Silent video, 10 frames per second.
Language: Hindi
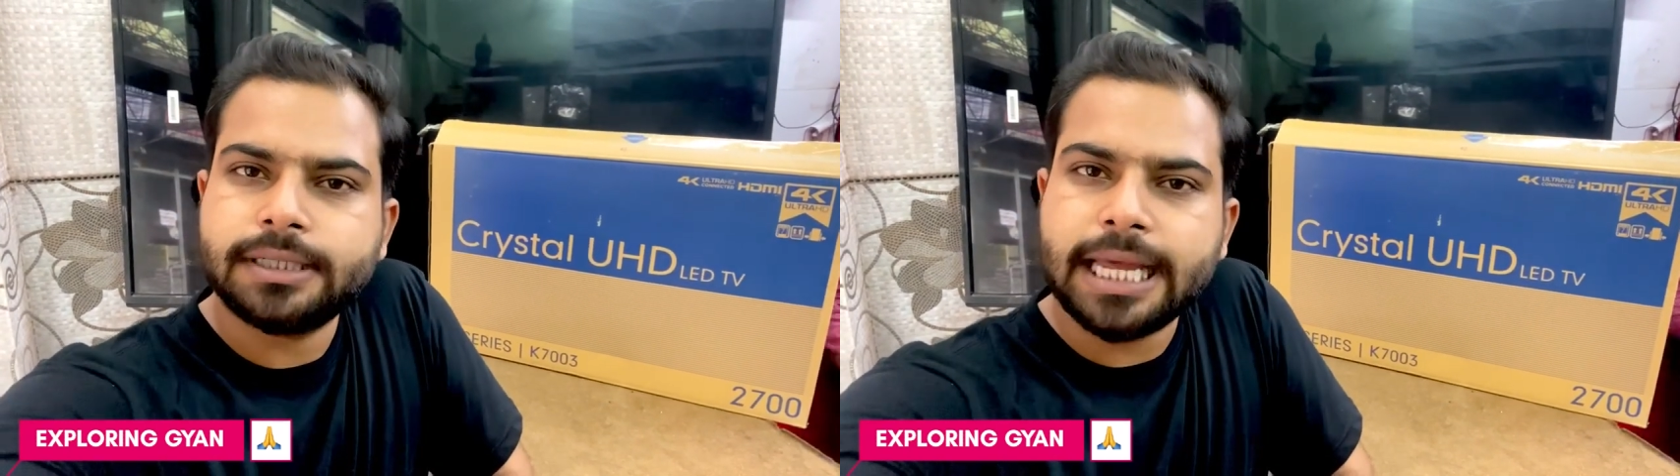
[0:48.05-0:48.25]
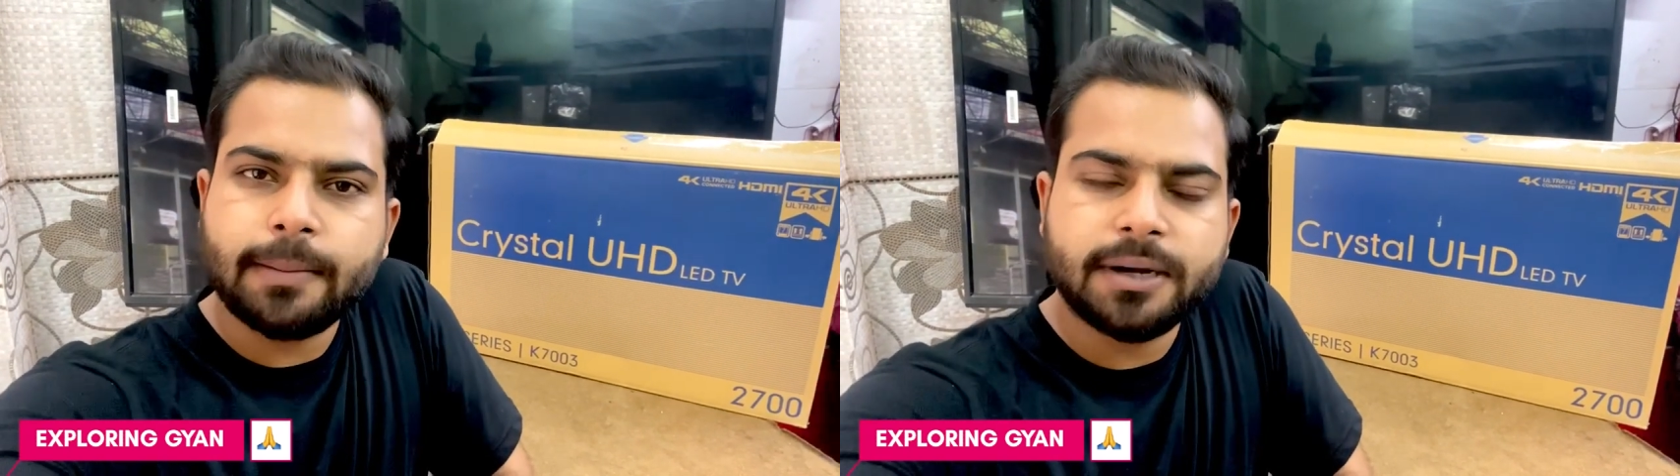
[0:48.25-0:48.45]

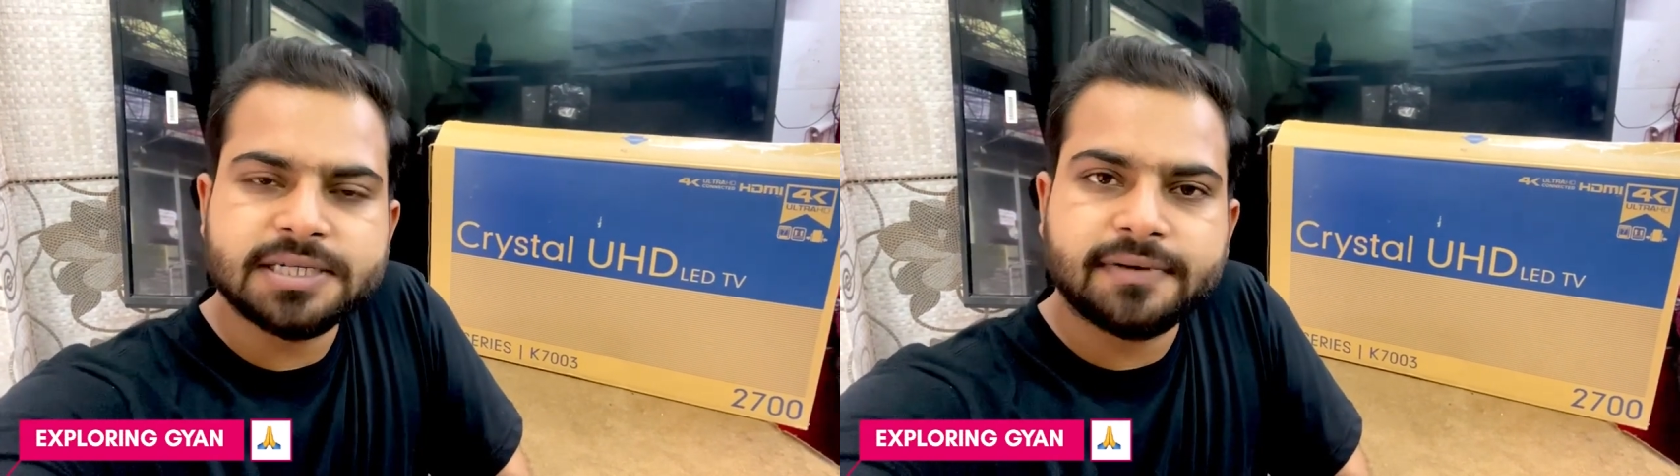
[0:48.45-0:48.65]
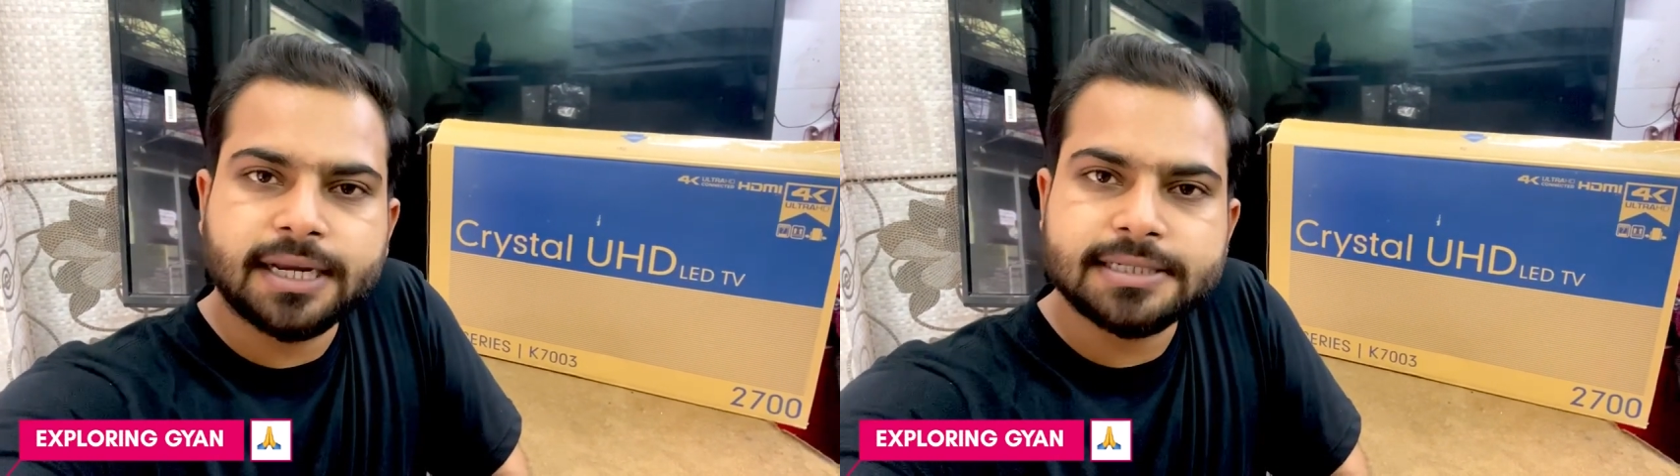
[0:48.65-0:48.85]

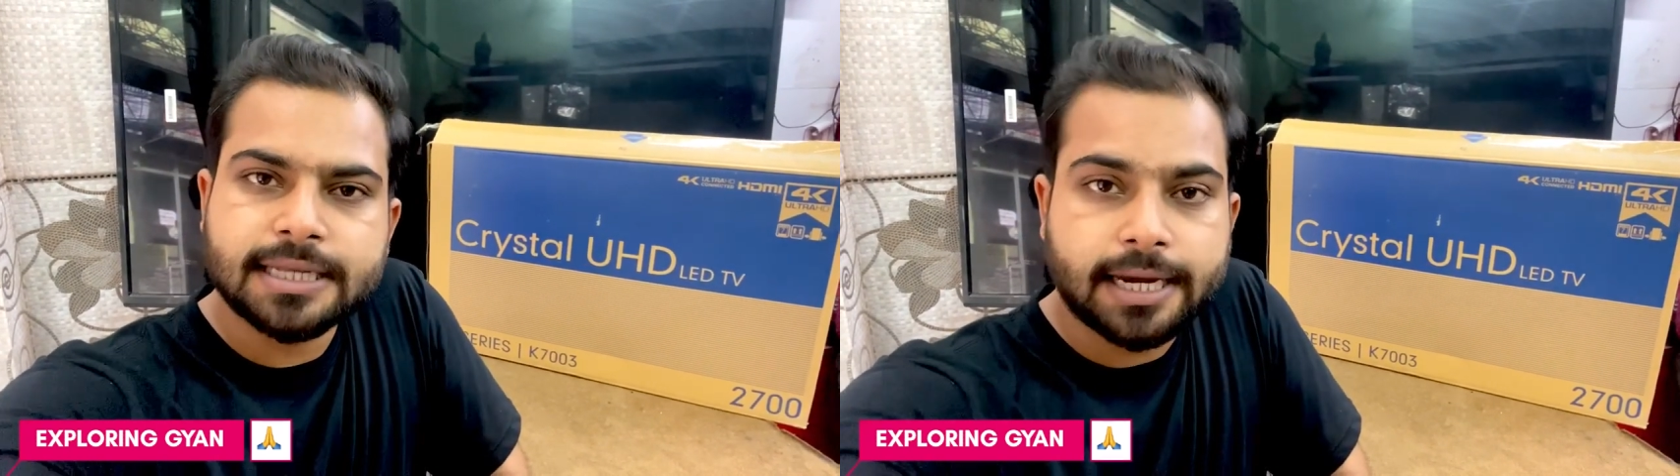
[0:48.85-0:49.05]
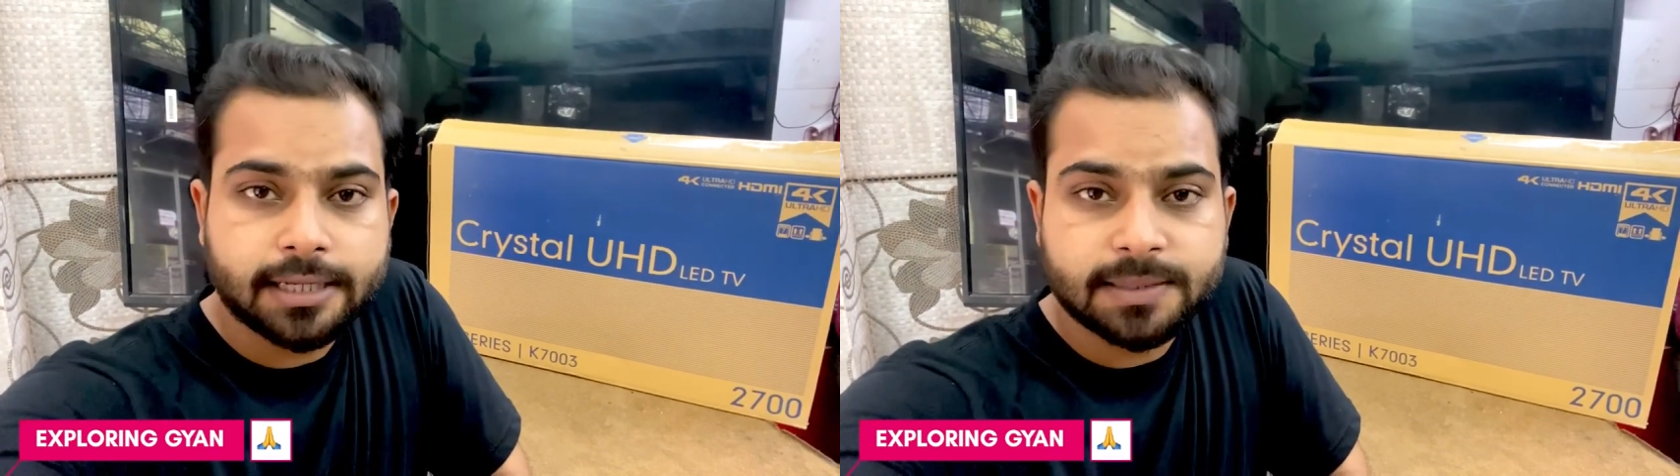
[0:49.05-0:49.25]
टैबलेट्स वगैरह
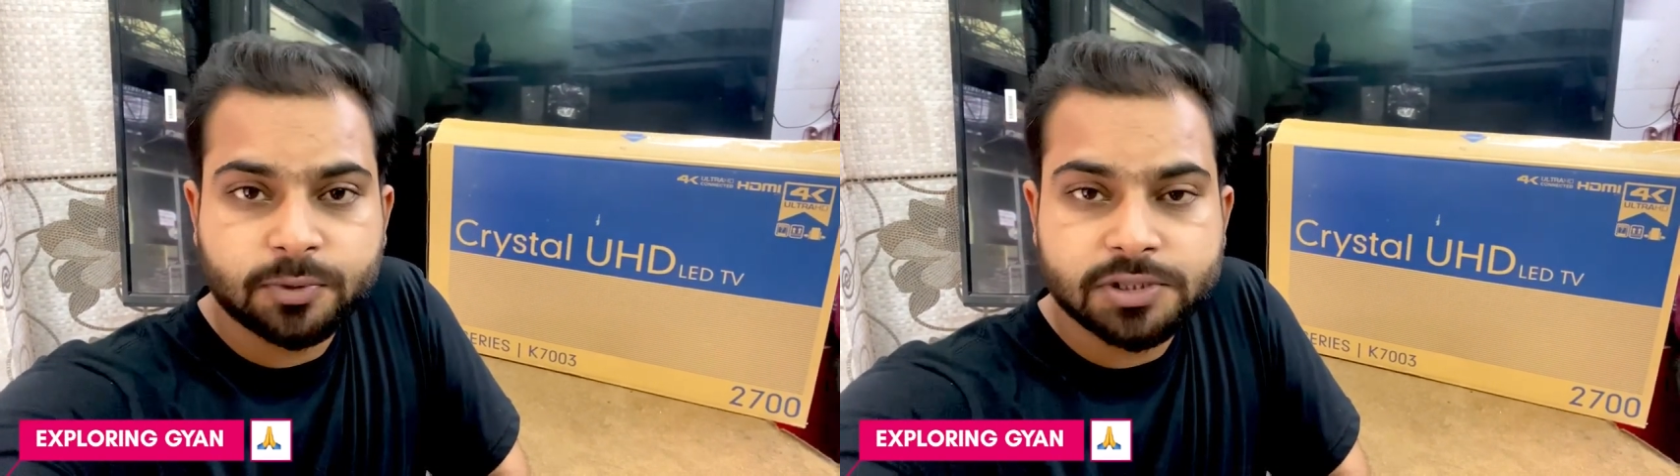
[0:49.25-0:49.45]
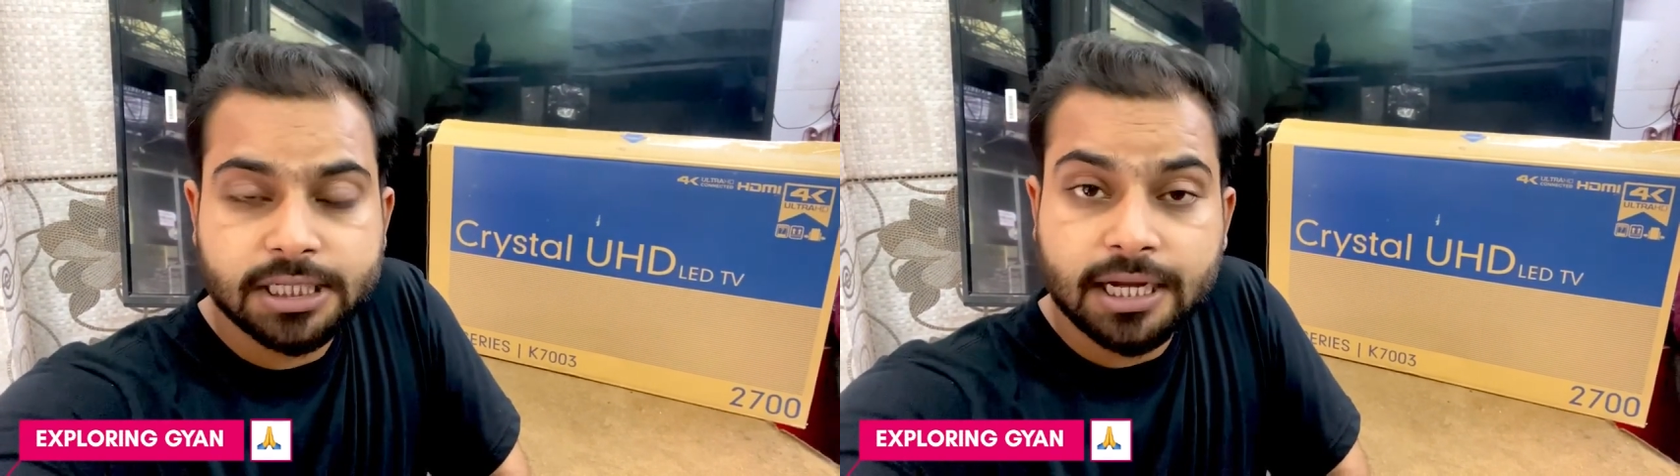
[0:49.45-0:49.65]
सारे सब
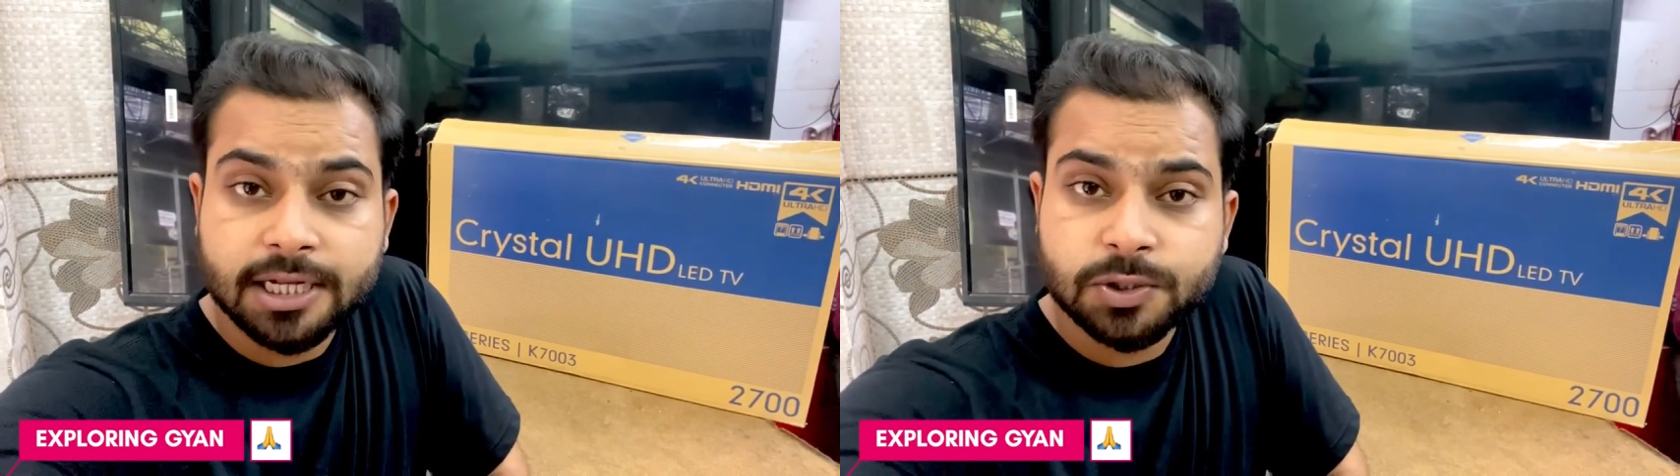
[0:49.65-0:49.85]
कुछ दिखा